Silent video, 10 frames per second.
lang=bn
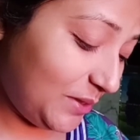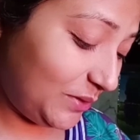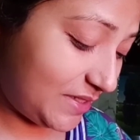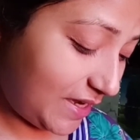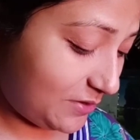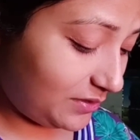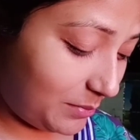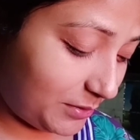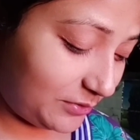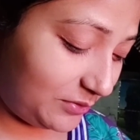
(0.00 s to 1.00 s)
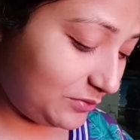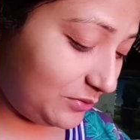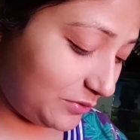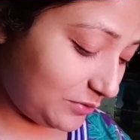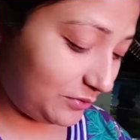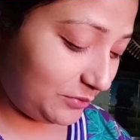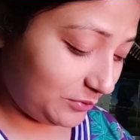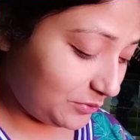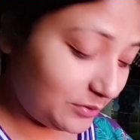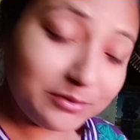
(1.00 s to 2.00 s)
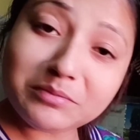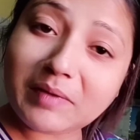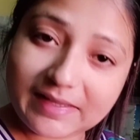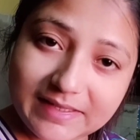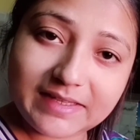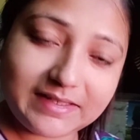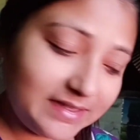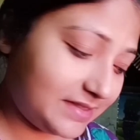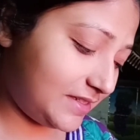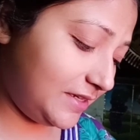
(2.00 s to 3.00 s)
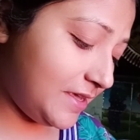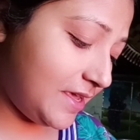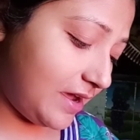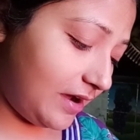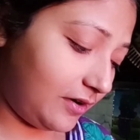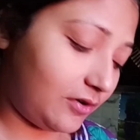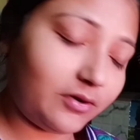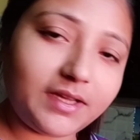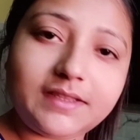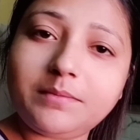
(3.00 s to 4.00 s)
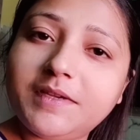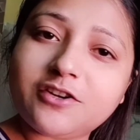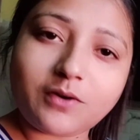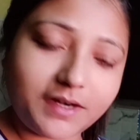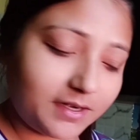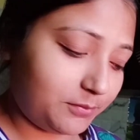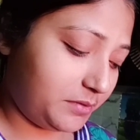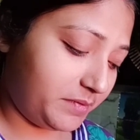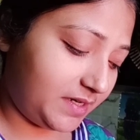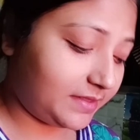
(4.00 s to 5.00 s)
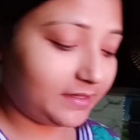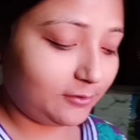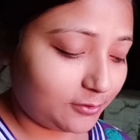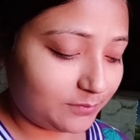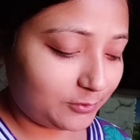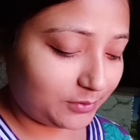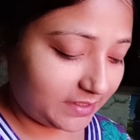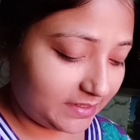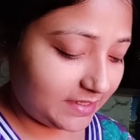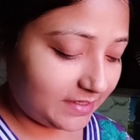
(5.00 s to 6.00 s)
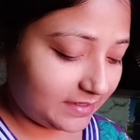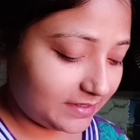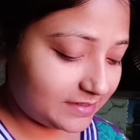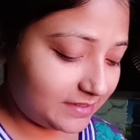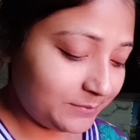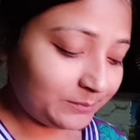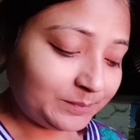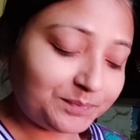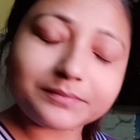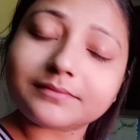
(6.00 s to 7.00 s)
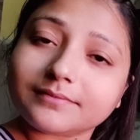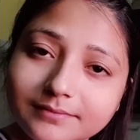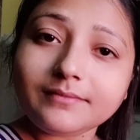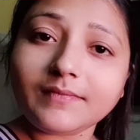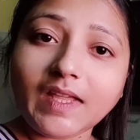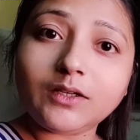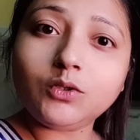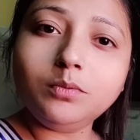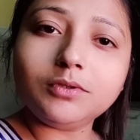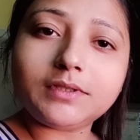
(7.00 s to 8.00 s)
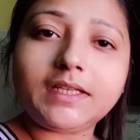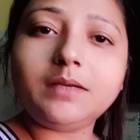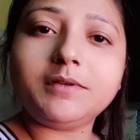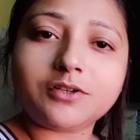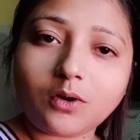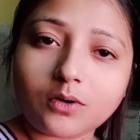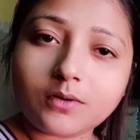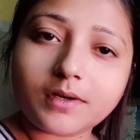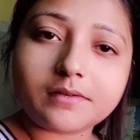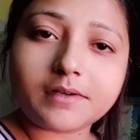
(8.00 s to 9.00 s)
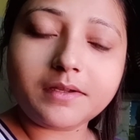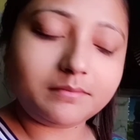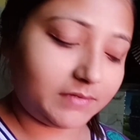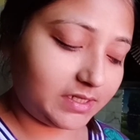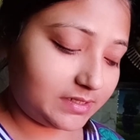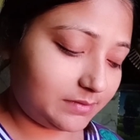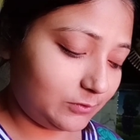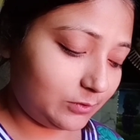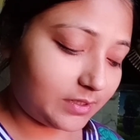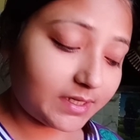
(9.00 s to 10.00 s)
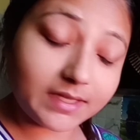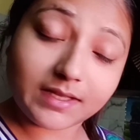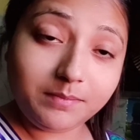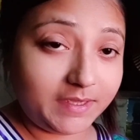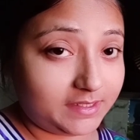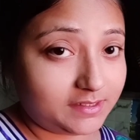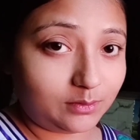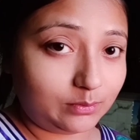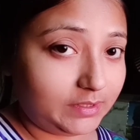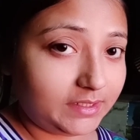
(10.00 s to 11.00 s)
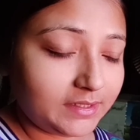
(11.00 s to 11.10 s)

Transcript: তো যাই হোক আপাতত নুন হলুদ মাখিয়ে নিয়েছি আর কড়াইতে বেশ অনেকটা পরিমাণে তেল গরম করতে দিয়ে দিয়েছি ডুবো তেলে বেশ করকরে করে মাছের মুড়োটাকে আগে ভেজে তুলি